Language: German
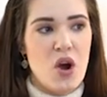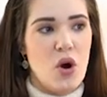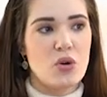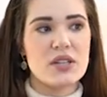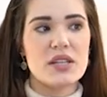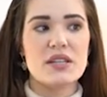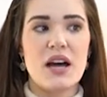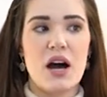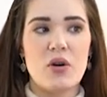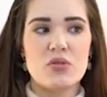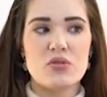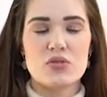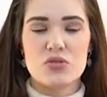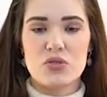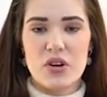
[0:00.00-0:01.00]
Und genau
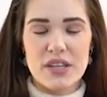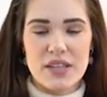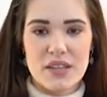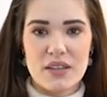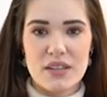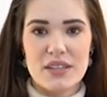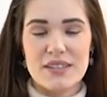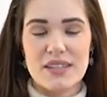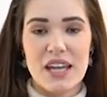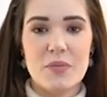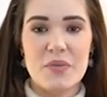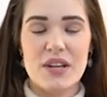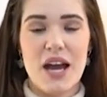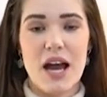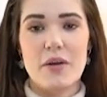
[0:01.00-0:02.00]
solche
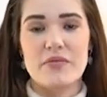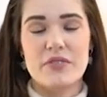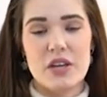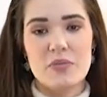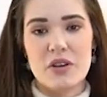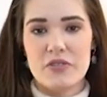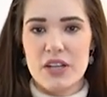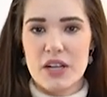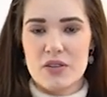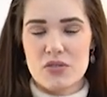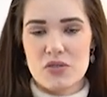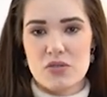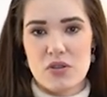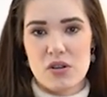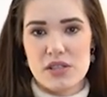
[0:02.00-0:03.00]
Themen haben wir immer wieder in
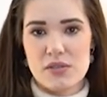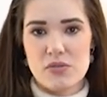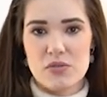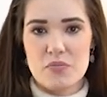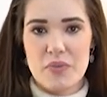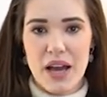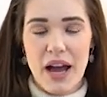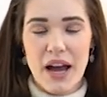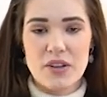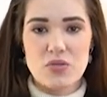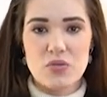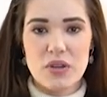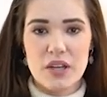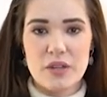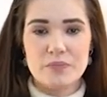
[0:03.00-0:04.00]
unseren kostenlosen
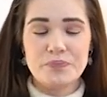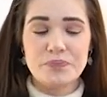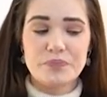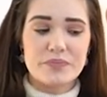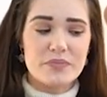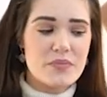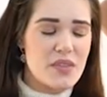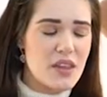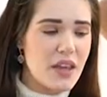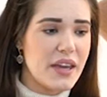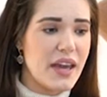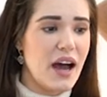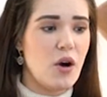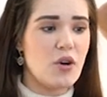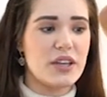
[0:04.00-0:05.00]
Beratungen
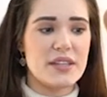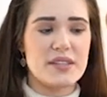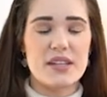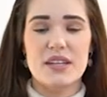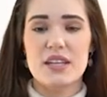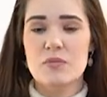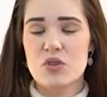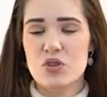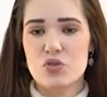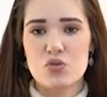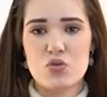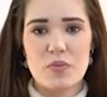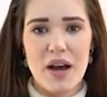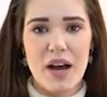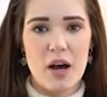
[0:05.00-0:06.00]
ja, auch jetzt sein Image zu
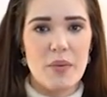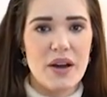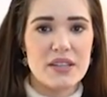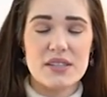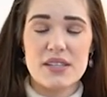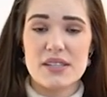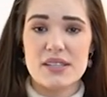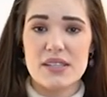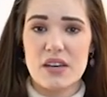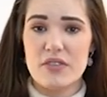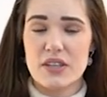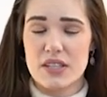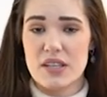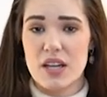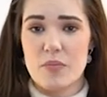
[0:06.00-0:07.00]
überarbeiten, ist ein sehr
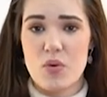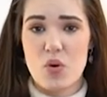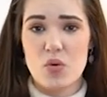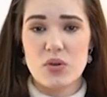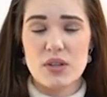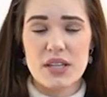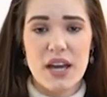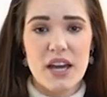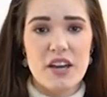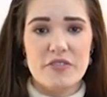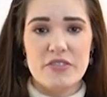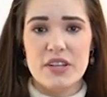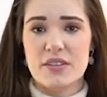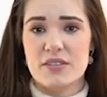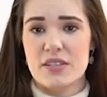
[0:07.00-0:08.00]
wichtiger Punkt.
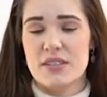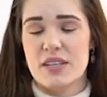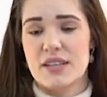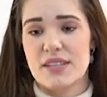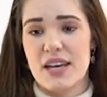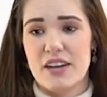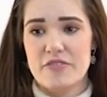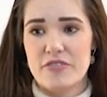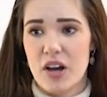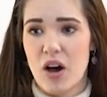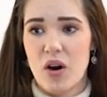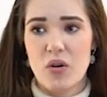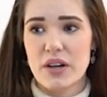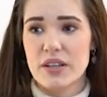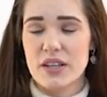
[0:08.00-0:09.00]
Viele sind da jetzt einfach
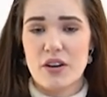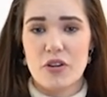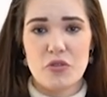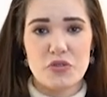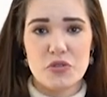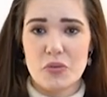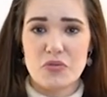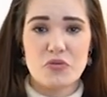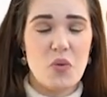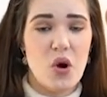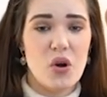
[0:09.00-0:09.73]
auch in einer, auf, einem,